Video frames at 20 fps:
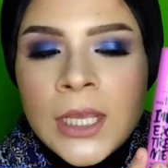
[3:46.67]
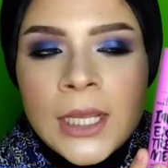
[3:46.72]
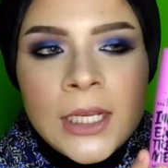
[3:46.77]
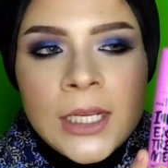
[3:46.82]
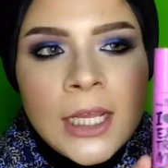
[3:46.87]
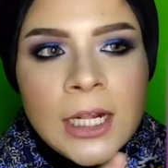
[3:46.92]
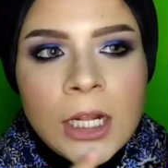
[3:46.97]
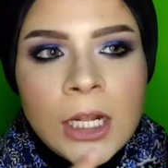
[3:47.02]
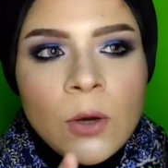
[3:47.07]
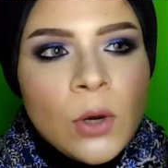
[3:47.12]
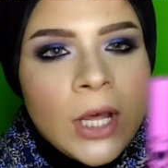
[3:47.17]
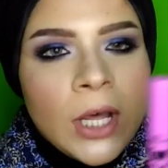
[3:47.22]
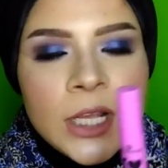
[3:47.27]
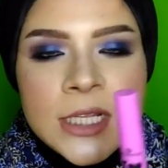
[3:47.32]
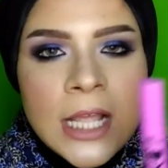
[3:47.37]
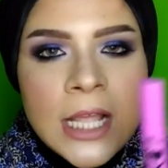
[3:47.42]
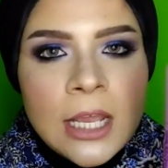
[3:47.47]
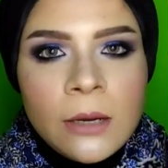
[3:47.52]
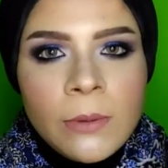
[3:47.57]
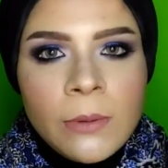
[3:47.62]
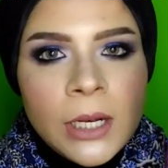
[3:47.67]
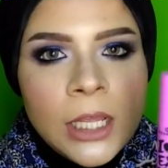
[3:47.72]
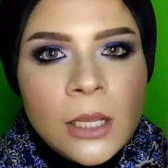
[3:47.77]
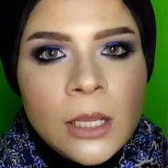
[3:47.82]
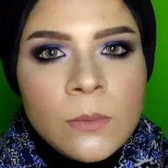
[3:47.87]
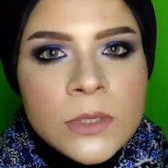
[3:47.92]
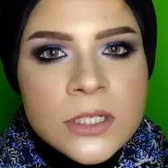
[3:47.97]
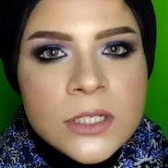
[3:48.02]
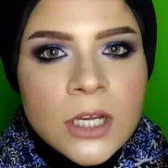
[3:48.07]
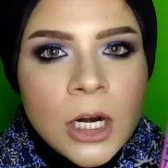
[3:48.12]
يعني هتلاقوها تقريبا
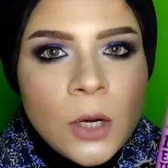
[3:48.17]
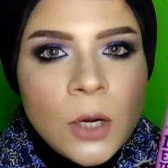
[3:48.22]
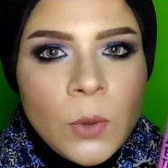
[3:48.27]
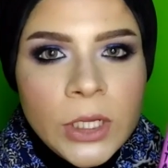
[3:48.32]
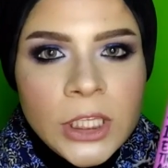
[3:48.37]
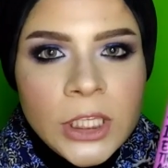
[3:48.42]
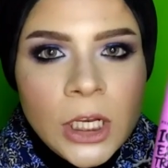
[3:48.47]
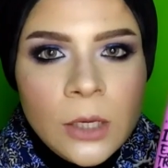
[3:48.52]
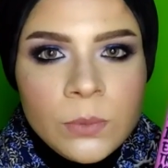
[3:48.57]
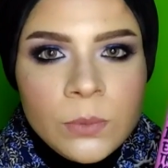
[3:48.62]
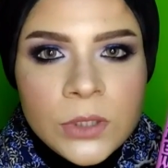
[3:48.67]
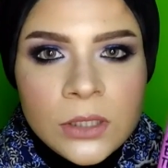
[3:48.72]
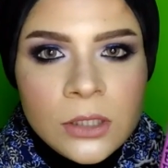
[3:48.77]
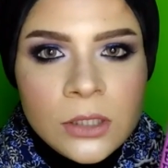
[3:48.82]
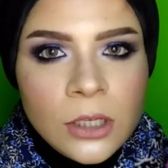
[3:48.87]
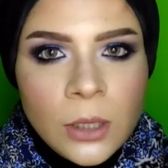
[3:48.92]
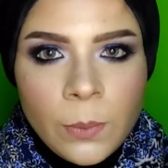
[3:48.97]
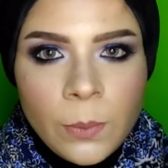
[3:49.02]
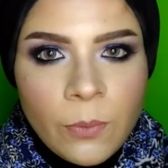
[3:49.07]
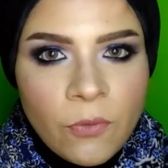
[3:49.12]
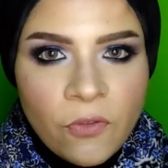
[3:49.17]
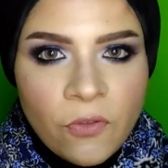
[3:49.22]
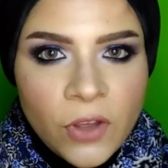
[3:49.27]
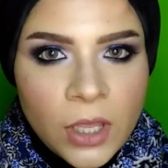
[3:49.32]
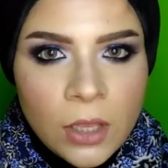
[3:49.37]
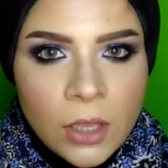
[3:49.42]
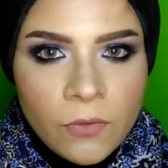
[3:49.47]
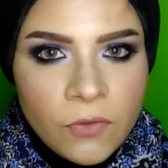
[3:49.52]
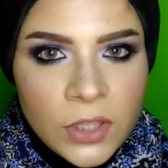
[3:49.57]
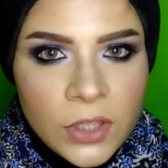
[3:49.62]
هي المسكره الوحيده اللي بتتضرب
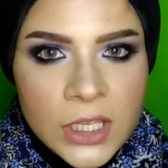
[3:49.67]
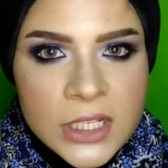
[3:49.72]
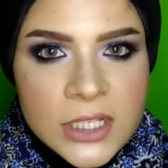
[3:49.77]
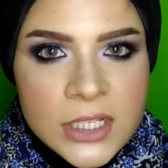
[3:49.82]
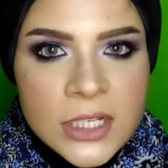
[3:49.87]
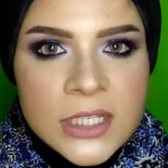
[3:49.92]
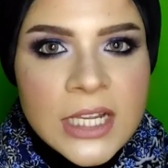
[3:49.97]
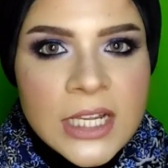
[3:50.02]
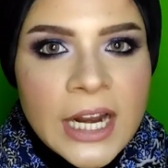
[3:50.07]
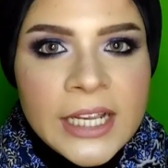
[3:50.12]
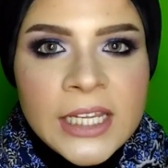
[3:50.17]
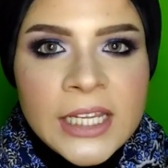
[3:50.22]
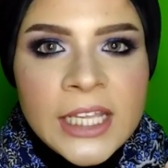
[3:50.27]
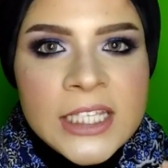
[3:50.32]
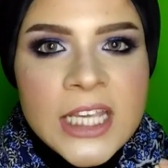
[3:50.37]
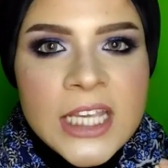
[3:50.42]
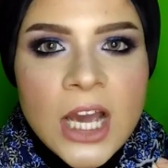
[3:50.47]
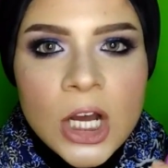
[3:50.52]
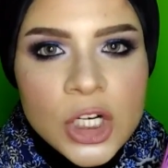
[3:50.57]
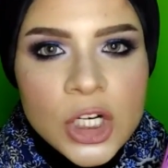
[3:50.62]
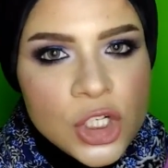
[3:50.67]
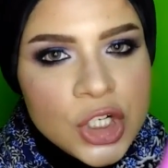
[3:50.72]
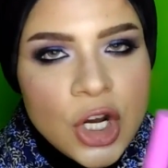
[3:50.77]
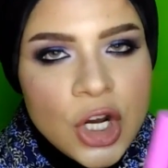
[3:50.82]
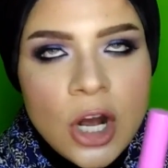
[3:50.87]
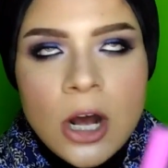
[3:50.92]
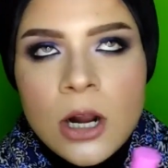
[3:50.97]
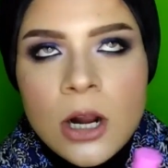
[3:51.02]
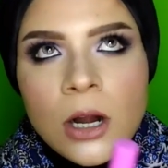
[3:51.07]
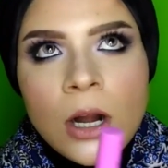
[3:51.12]
في في ايسنس لان هي دي
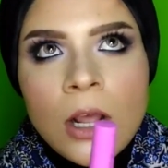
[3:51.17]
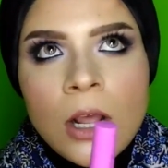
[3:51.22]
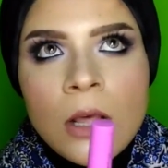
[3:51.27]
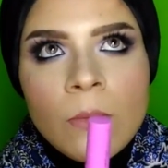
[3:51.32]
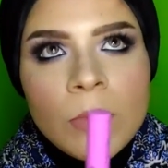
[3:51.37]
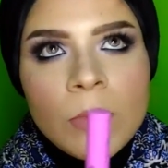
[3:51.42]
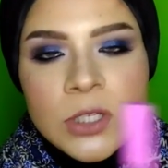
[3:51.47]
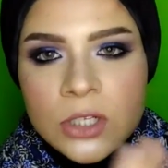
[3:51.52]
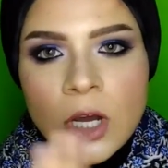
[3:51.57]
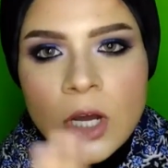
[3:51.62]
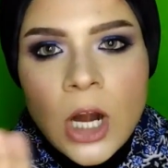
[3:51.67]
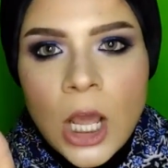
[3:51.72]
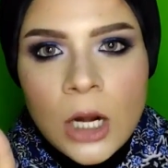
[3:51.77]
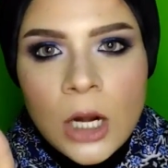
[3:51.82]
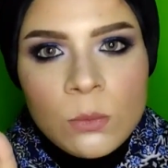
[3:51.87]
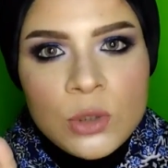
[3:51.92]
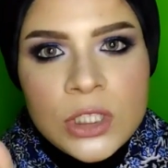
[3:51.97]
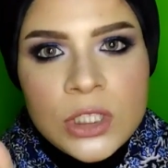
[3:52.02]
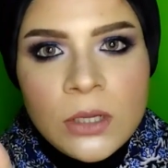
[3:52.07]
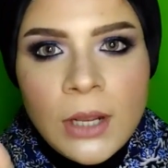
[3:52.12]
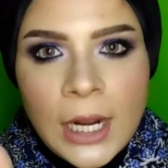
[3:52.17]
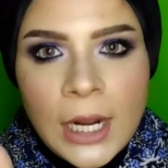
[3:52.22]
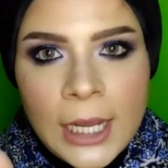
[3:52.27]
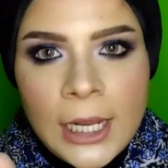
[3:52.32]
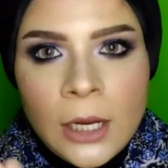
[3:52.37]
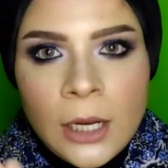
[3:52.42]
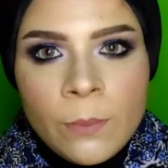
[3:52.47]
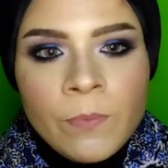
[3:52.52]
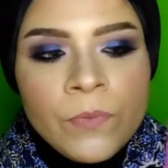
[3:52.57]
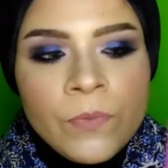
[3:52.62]
اشهر مسكره على مستوى
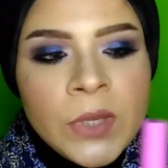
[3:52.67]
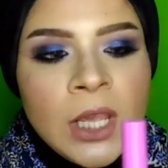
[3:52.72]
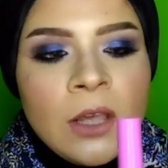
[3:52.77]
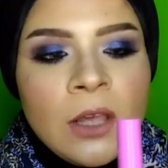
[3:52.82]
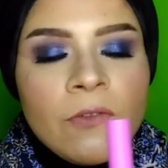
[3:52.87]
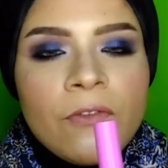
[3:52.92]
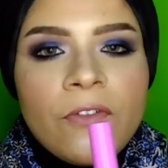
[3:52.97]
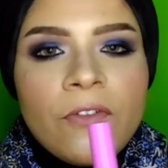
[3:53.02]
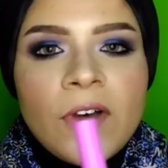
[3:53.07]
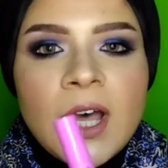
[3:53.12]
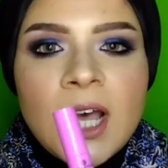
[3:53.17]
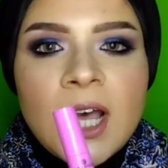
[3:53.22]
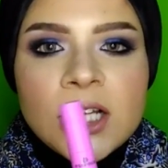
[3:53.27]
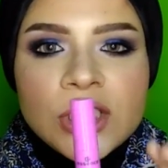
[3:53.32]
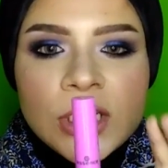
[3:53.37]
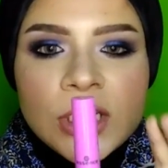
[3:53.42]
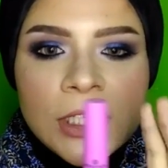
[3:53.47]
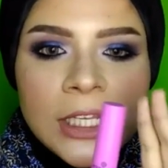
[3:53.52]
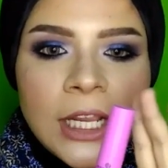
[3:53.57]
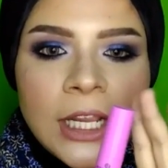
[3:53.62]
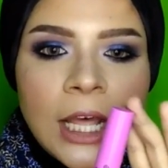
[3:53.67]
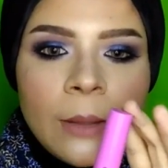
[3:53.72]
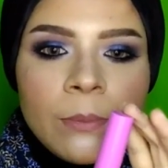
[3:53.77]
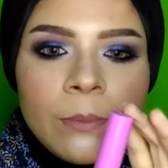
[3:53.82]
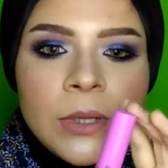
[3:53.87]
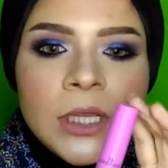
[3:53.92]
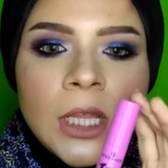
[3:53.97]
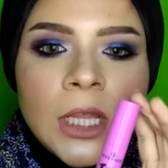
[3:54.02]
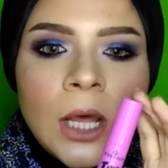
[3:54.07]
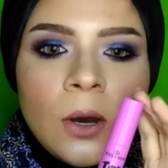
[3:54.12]
العالم فعشان كده
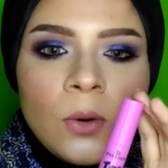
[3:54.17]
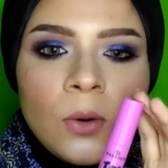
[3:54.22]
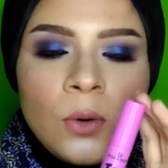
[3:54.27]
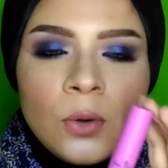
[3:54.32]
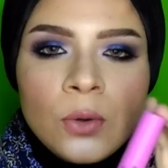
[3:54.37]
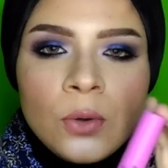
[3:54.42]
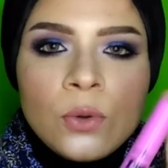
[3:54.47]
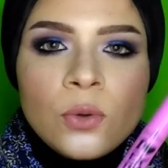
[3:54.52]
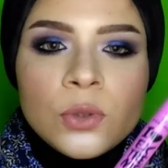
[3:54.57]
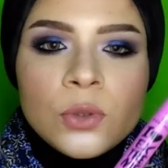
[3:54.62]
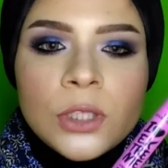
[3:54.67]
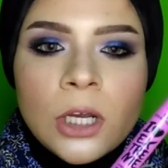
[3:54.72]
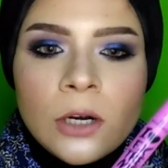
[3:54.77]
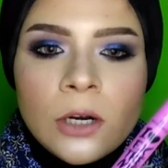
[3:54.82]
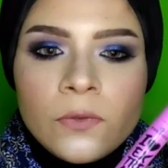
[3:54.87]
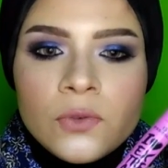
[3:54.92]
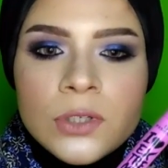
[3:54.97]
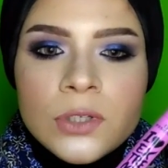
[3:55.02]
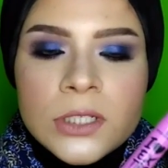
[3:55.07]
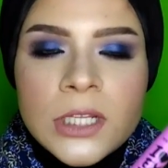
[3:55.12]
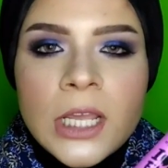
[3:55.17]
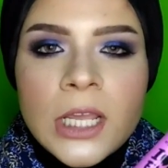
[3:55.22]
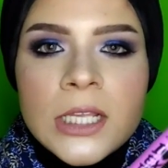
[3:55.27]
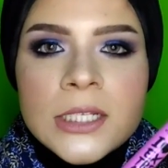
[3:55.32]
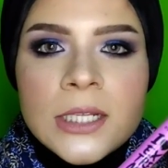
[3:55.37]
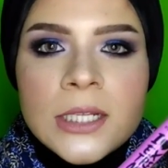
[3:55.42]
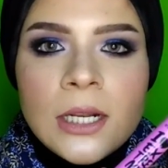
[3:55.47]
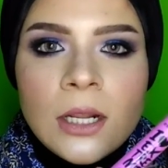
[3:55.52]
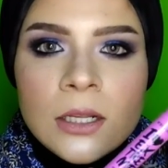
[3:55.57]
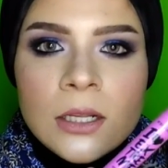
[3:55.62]
حبيت اقول لكم تعرفوا
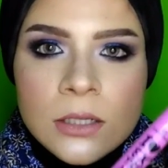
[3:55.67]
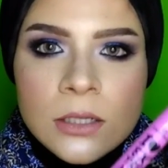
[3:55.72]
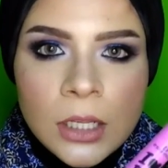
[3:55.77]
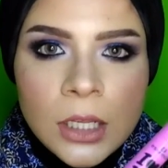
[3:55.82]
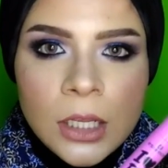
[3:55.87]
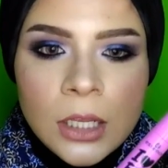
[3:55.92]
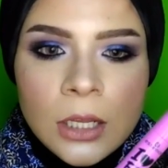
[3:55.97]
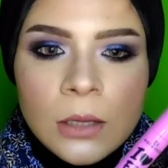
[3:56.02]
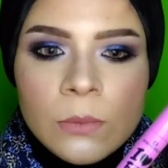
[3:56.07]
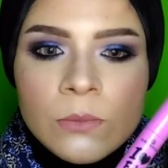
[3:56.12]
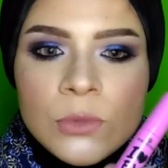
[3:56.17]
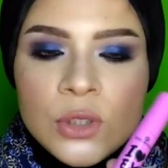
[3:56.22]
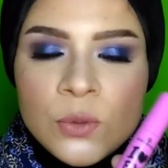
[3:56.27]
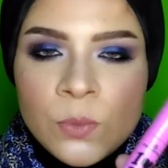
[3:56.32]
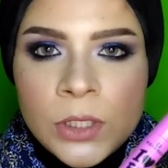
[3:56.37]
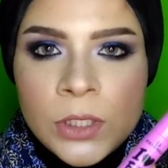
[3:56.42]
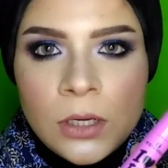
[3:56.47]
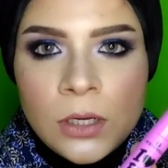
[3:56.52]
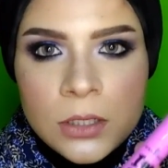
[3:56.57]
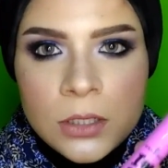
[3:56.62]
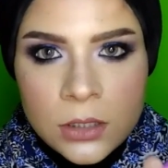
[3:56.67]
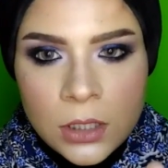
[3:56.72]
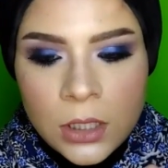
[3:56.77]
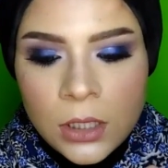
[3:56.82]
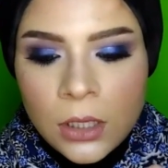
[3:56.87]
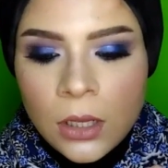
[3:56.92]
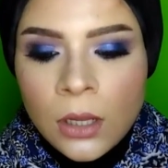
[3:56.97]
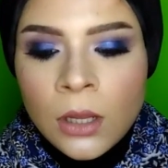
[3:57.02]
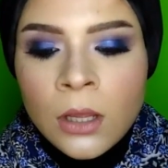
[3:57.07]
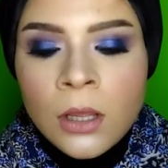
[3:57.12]
ازاي الاصليه مش من
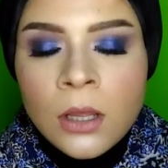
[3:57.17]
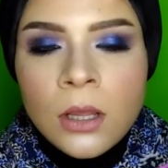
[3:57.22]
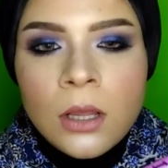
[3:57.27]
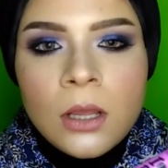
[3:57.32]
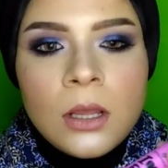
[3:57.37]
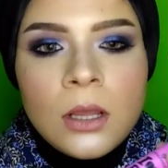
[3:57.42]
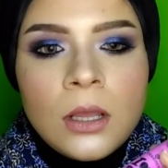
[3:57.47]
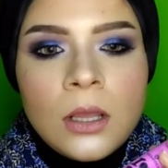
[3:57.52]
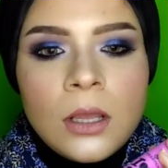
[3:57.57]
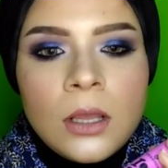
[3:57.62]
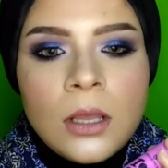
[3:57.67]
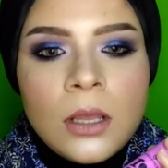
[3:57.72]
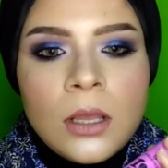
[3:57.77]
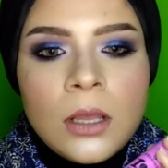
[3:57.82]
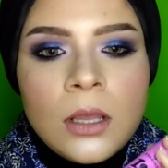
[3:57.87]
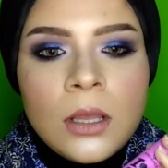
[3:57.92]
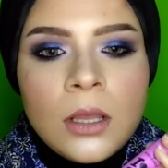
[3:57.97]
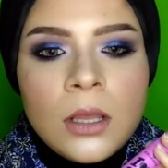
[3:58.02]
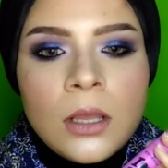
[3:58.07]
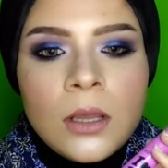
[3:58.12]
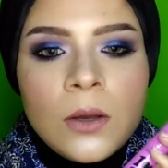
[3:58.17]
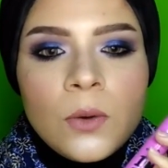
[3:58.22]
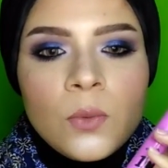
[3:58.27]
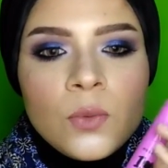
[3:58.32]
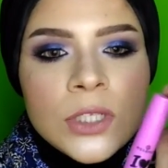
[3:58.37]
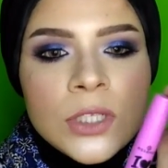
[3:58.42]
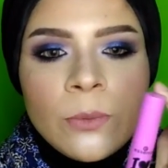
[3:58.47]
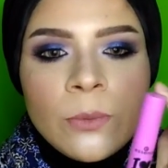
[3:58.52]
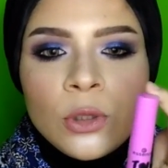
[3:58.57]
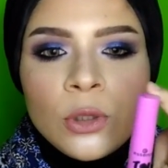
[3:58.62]
الاصليه آه
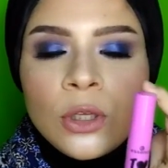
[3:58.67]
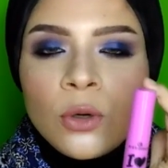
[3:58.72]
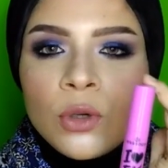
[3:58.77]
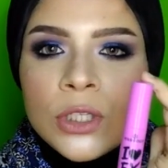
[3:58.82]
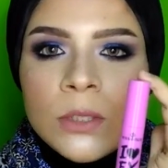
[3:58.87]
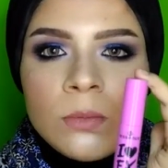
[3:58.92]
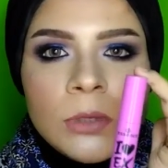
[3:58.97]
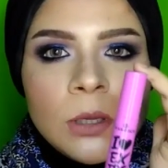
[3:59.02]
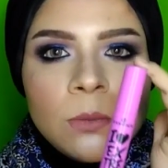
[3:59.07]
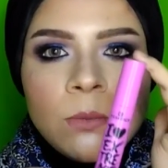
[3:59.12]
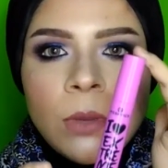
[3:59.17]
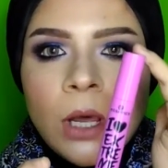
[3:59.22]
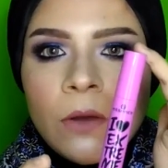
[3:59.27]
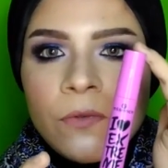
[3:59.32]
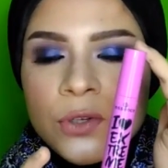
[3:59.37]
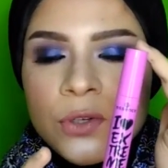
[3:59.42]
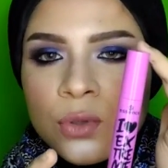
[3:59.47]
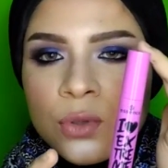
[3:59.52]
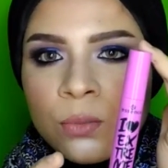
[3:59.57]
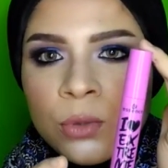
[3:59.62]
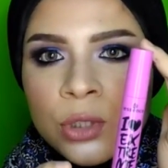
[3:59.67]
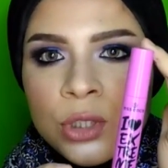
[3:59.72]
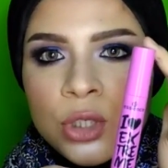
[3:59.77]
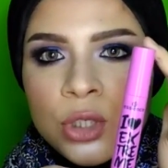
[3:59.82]
وزي ما قلت لكم دي بتتباع في سو